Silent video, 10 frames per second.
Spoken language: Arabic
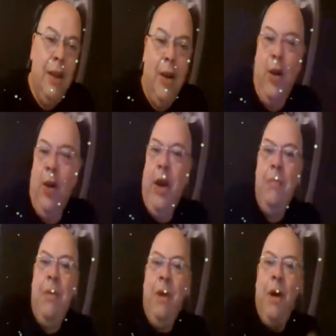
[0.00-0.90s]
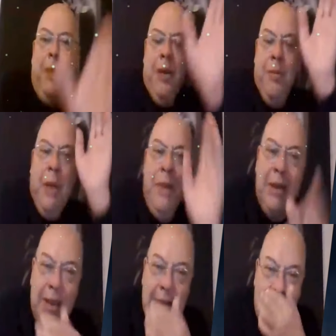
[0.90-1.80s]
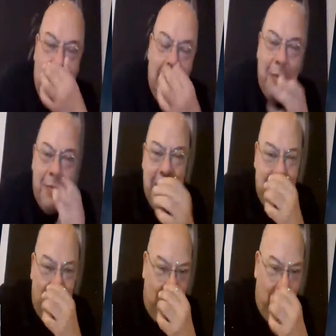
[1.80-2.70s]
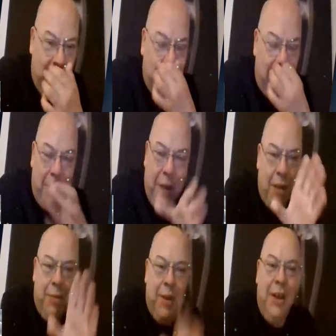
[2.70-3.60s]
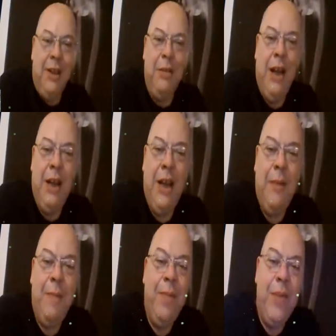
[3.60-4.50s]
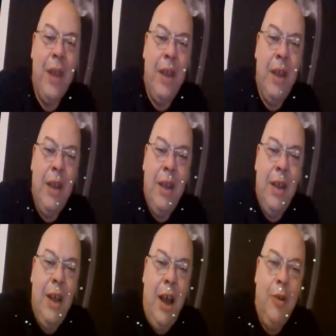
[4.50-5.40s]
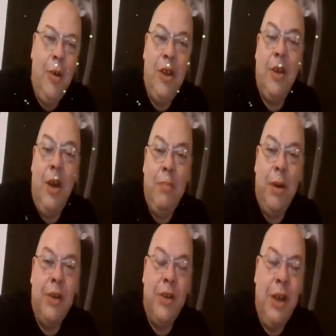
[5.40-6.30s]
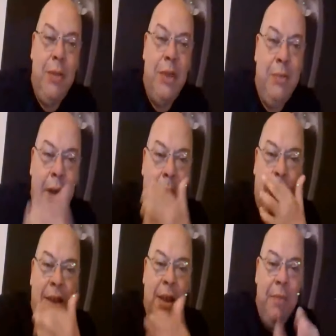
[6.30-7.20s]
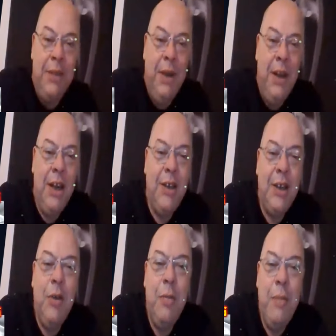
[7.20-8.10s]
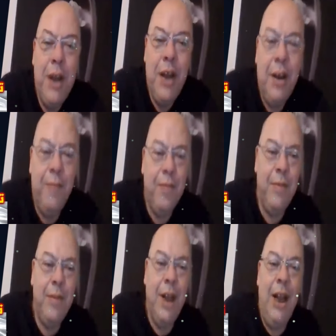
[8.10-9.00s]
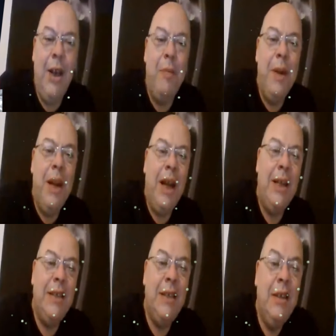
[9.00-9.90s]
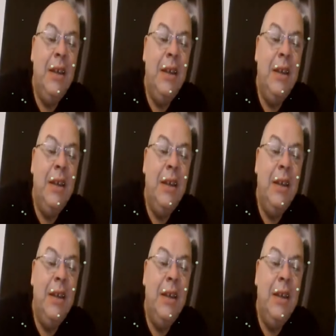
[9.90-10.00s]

روحوا يرحم باباكم عندكم امير دي زاد عندكم طوط روحوا قصروا معاهم خطيونا هنا هذوك كي سون امبورطون الشعب يسمع لهم حنا الشعب ما يسمعناش خطيوكم منا خليكم منا خلاص